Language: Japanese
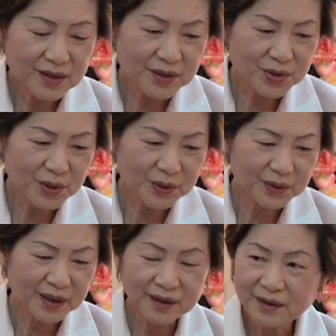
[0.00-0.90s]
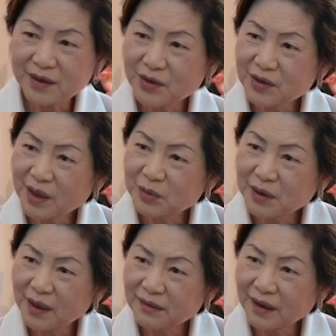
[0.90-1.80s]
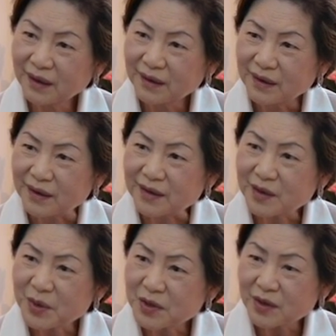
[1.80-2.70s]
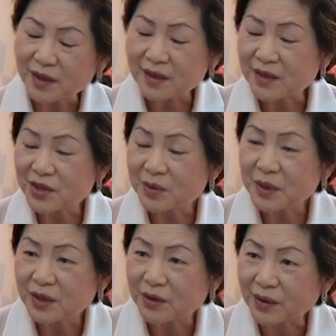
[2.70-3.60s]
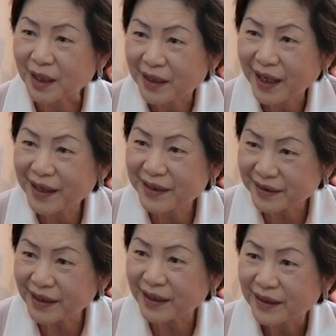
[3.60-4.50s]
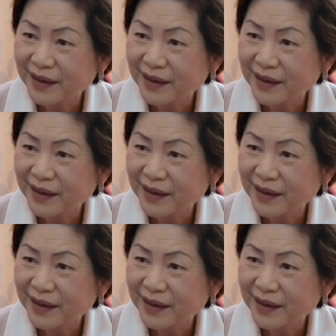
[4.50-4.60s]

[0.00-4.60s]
社長7人の侍は生き生き字引を抱えて